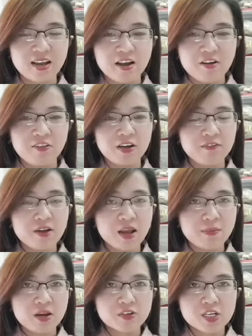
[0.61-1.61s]
Phương
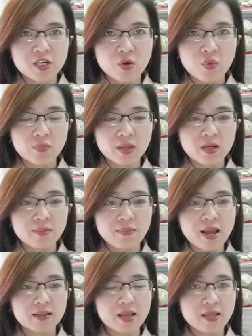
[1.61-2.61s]
pháp điều trị ung thư
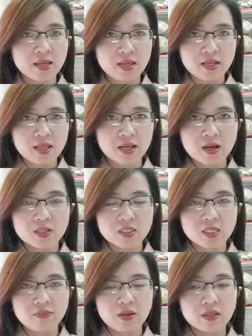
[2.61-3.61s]
bằng Tây y thì có
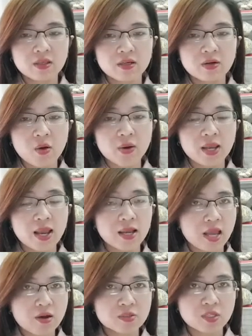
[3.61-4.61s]
chi phí tương đối khá
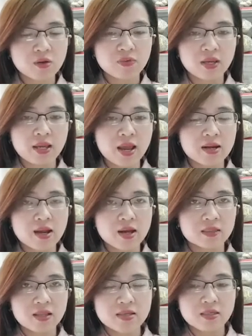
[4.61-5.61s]
cao so với khả năng
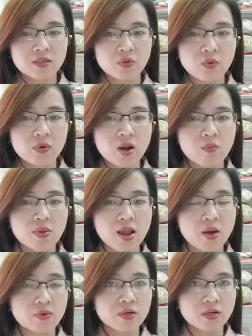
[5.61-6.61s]
tài chính của đông
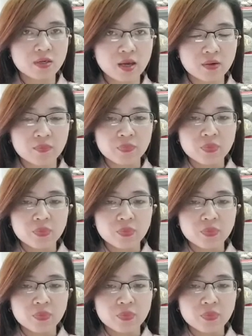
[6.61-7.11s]
đảo người dân.